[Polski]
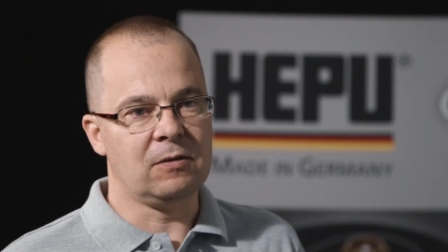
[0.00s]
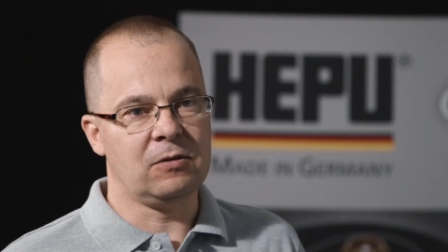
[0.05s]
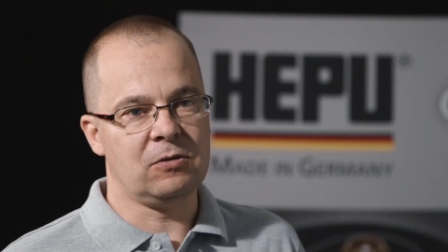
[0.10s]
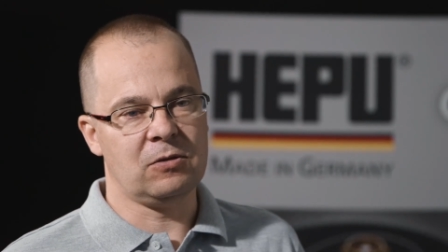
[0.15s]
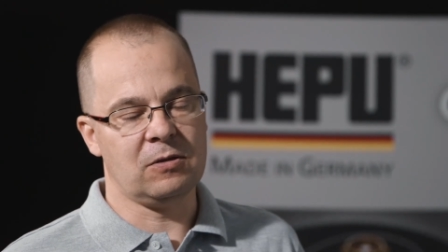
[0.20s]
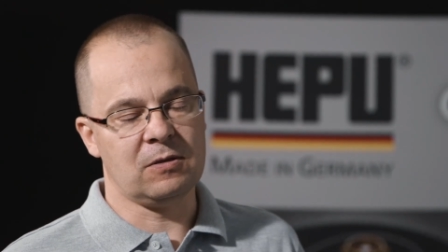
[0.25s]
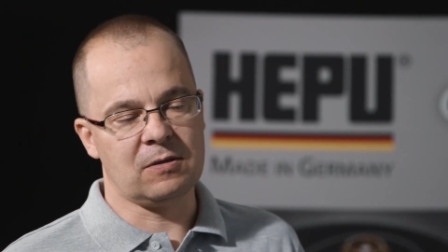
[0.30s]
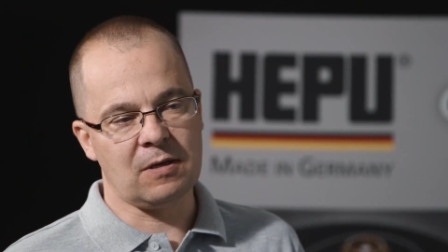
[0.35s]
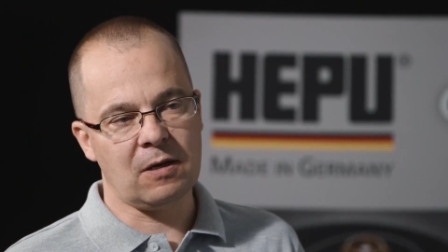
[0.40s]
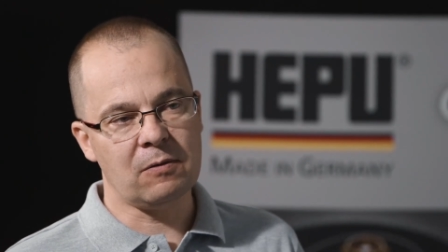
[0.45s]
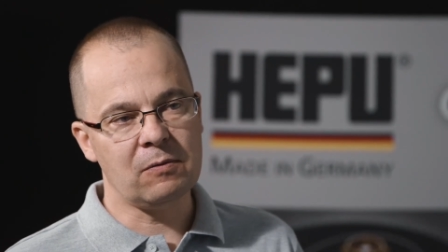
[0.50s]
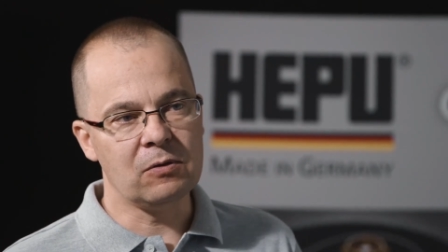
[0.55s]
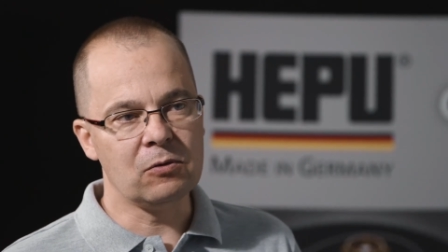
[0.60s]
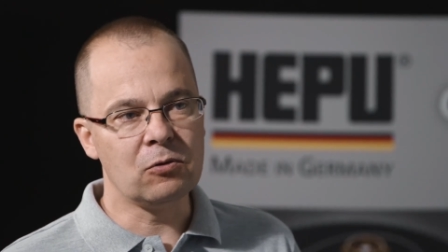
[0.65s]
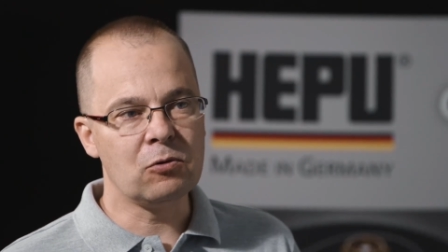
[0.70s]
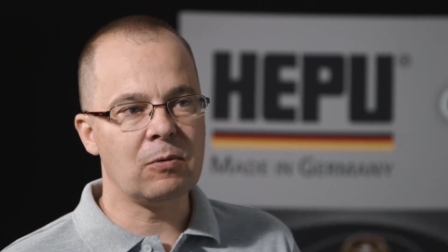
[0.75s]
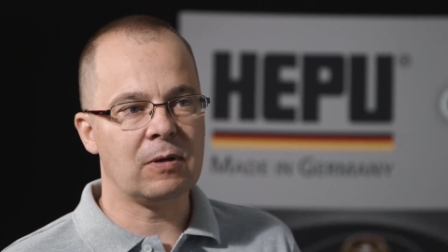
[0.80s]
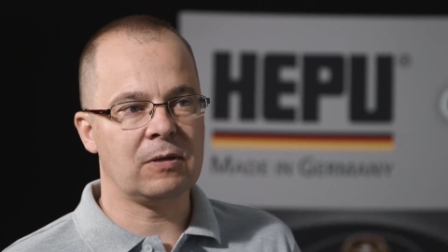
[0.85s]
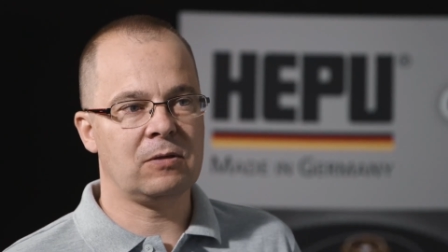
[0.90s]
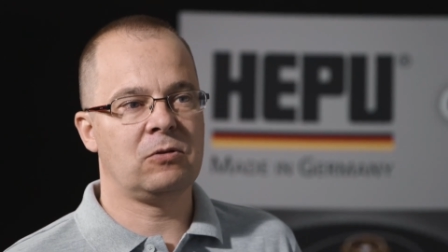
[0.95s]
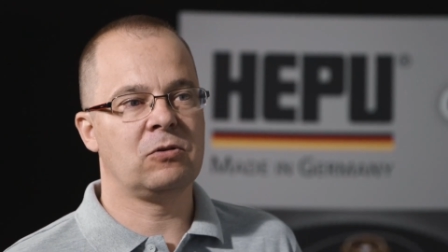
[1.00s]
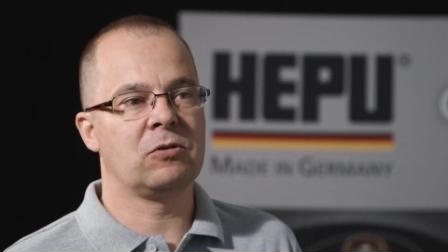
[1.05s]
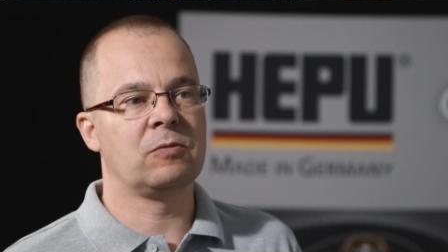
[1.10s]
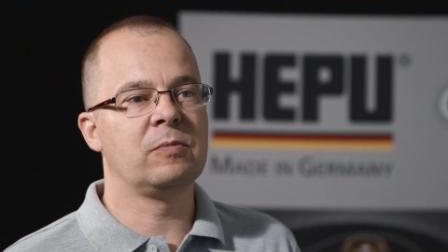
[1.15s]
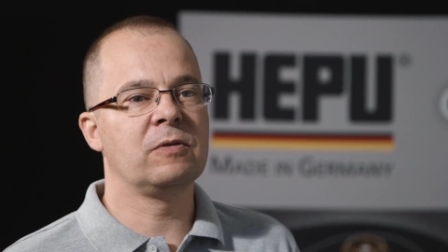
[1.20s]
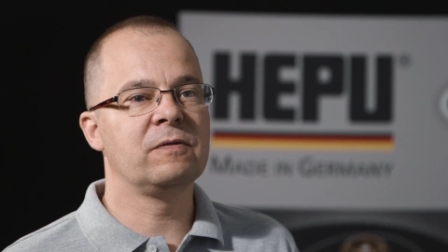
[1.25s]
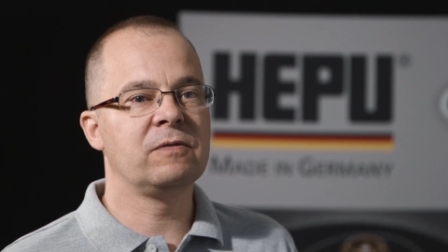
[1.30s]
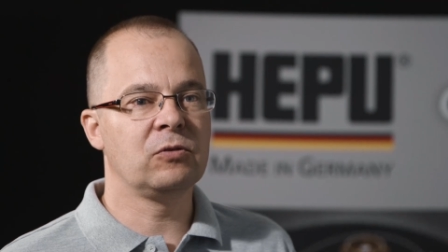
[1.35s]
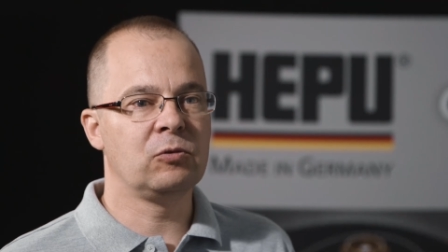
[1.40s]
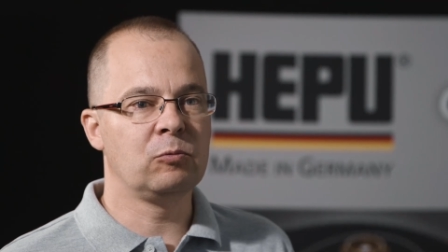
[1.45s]
że cały układ
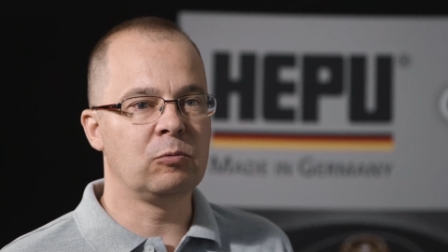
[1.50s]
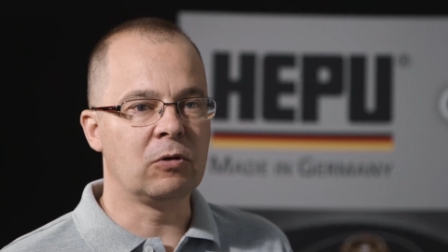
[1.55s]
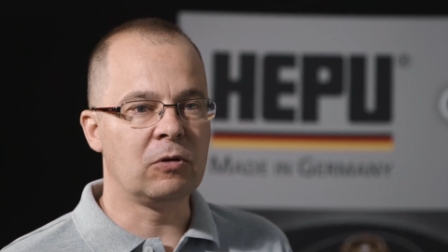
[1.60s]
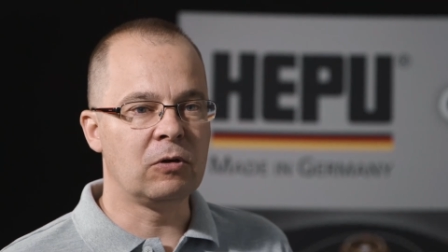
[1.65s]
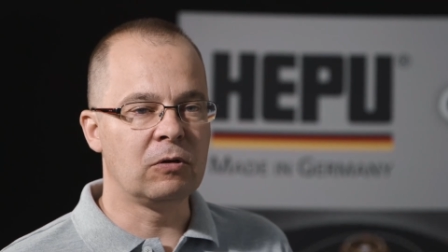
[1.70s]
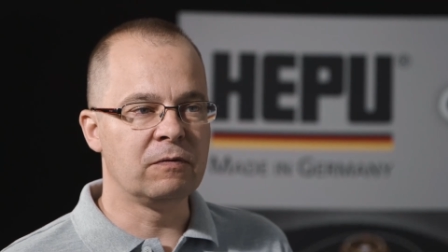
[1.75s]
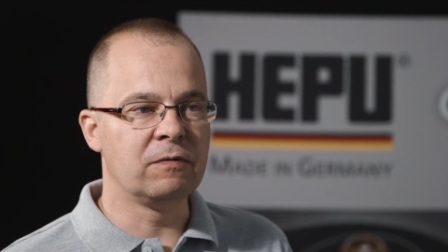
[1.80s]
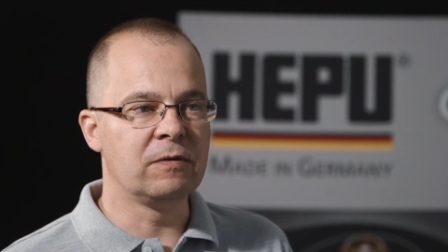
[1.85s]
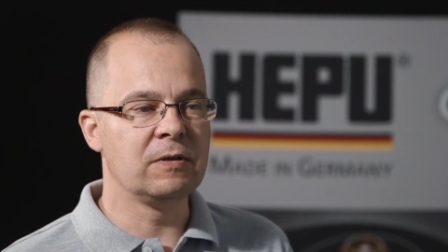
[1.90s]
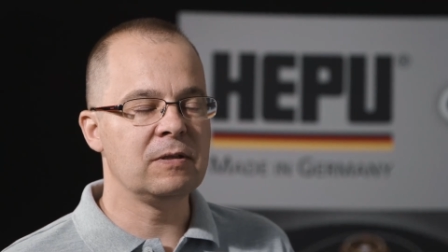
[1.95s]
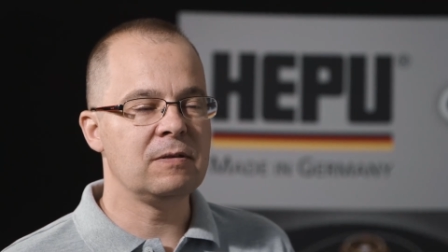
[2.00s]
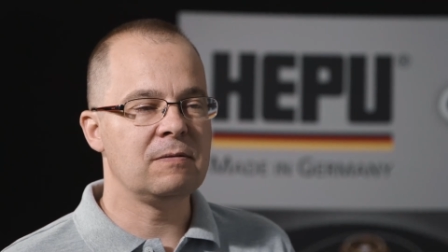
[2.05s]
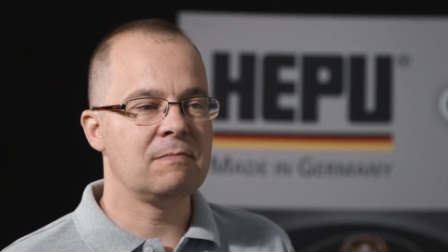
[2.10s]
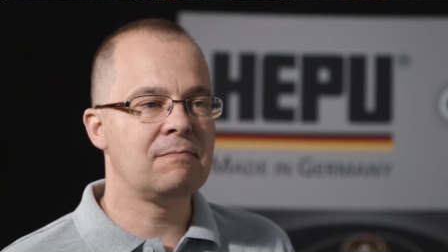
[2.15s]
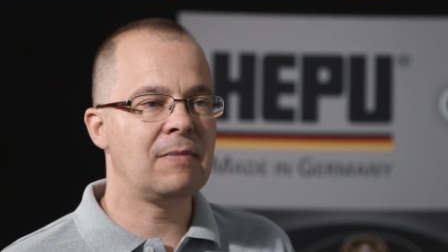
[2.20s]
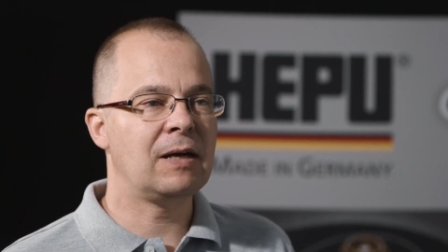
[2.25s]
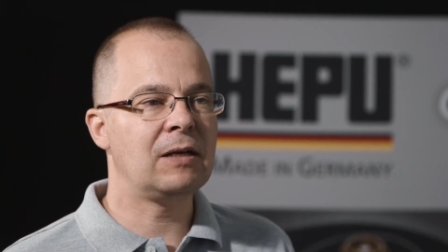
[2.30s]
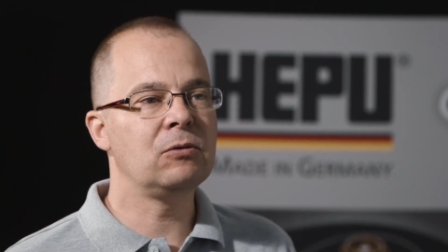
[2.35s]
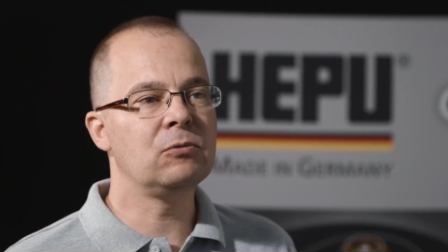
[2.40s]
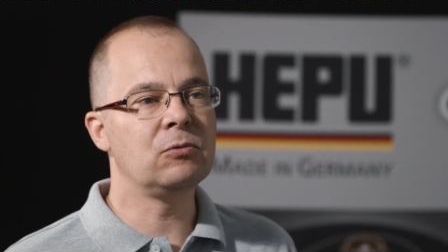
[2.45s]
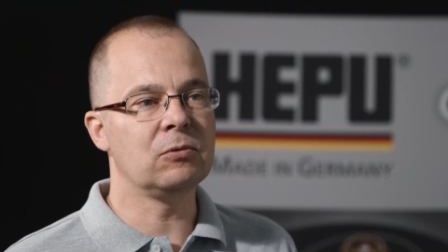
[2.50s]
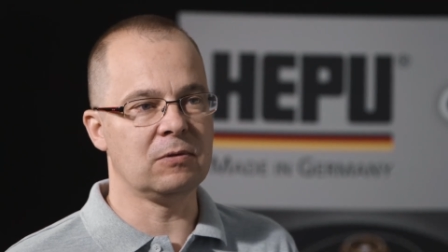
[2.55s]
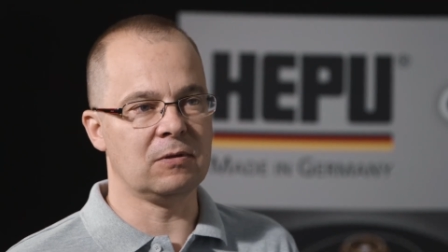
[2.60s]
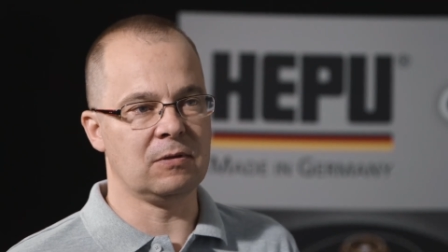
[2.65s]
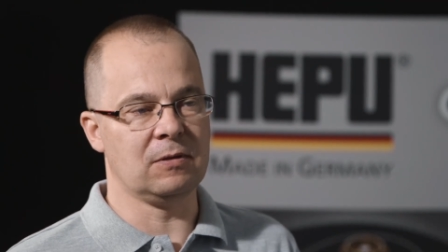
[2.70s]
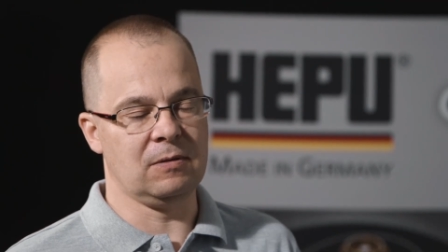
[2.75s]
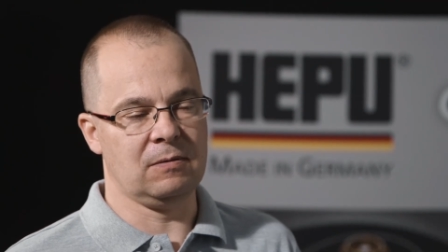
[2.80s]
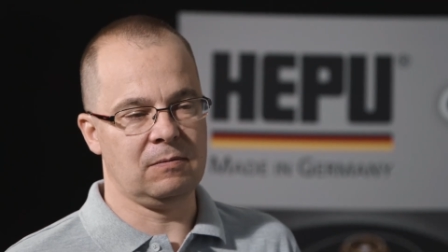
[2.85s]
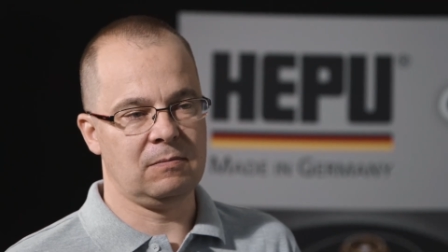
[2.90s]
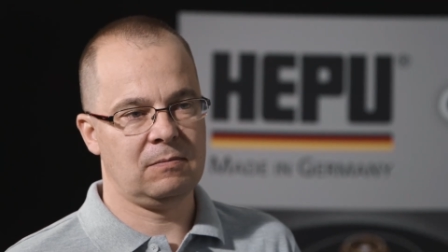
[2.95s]
korbowo-tłokowy ma luzy.